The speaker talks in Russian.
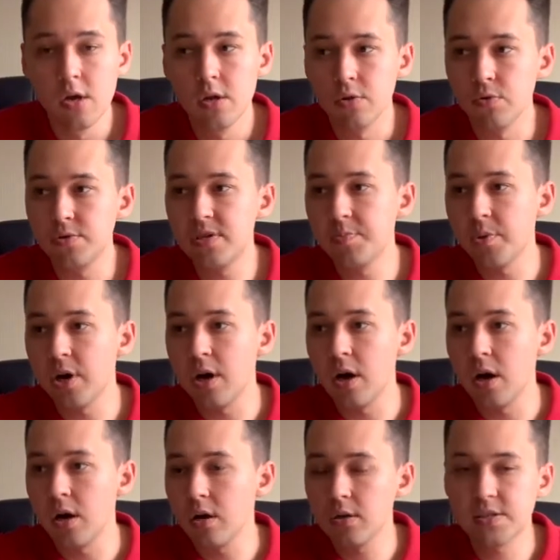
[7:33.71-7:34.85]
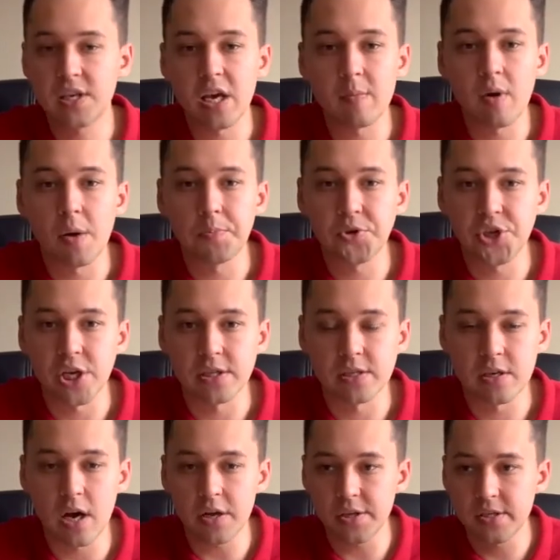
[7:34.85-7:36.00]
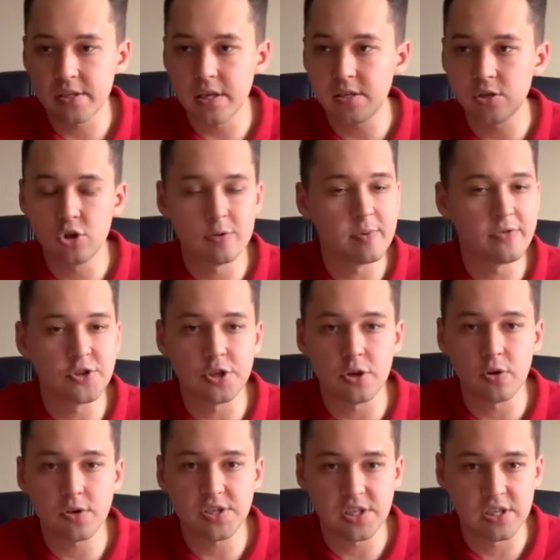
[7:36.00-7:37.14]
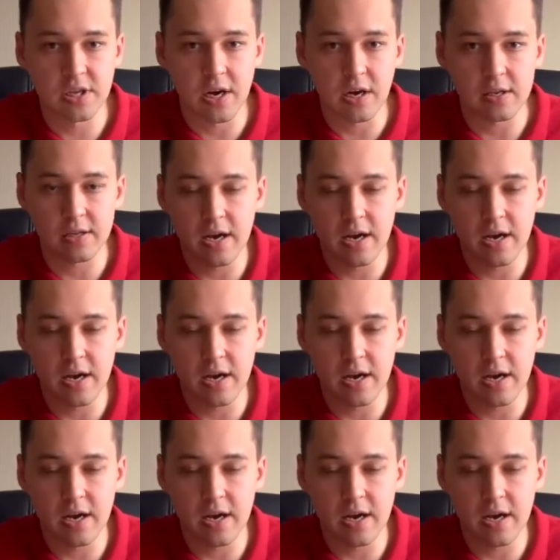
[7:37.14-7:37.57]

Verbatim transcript: Ну, типа, с кем общаться, как не сойти дома в четырех стенах,